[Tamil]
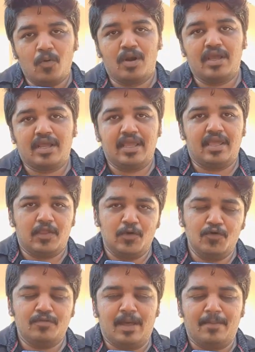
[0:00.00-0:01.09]
உங்களுக்கு
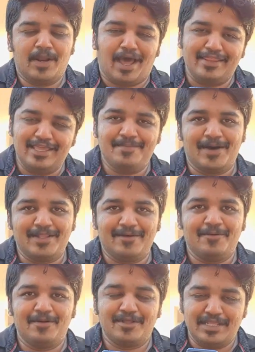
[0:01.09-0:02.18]
யூடியூப் ஆப்பில் அதிகமாக தான்
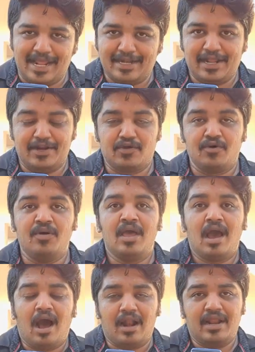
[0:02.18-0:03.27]
உங்களுக்கு வந்து டேட்டா எடுக்கும்
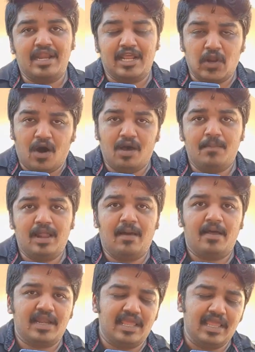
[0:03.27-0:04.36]
ஆனால் நீங்கள்
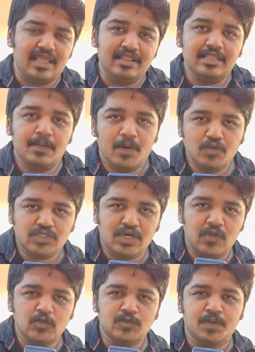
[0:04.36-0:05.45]
நார்மலாக நீங்கள் இந்த
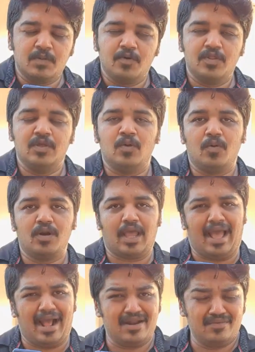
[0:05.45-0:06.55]
ப்ரௌசரில் யூஸ் பண்ணும்போது
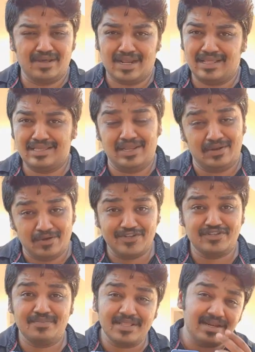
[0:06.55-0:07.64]
உங்களுக்கு ஆடும் வராது இன்னொரு
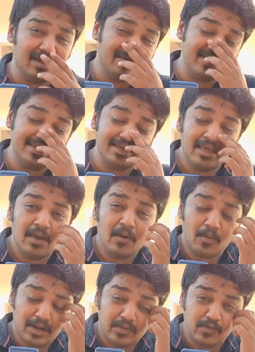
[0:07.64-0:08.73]
விஷயம் பார்த்திங்கன்னா வந்து
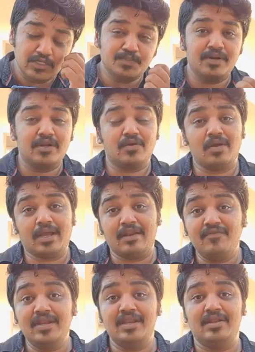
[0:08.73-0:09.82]
உங்களுக்கு யூஸ் பண்ணுறக்கும்
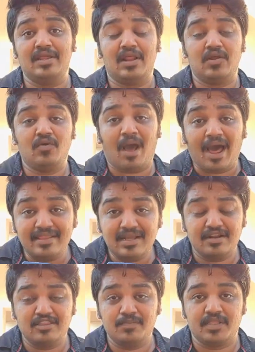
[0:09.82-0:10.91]
கன்வீனியண்ட்டாக இருக்கும்
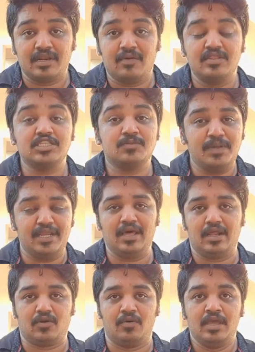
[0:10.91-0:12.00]
அதுக்கடுத்து பார்த்திங்கன்னா வந்து
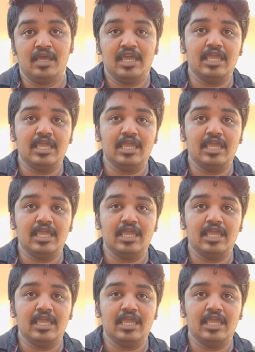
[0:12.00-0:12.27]
ஸ்பீடாக இருக்கும்